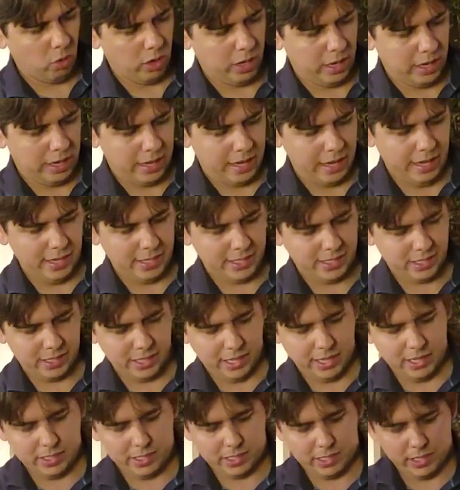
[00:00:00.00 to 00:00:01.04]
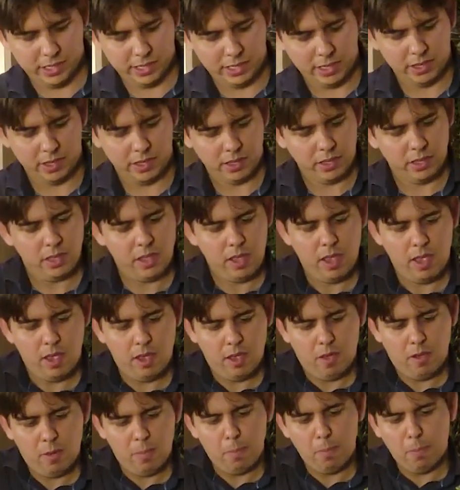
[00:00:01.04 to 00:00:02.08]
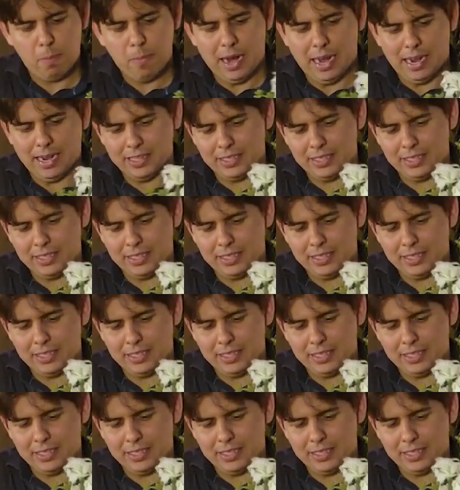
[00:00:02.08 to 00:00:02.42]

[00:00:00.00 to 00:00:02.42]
combina com a essência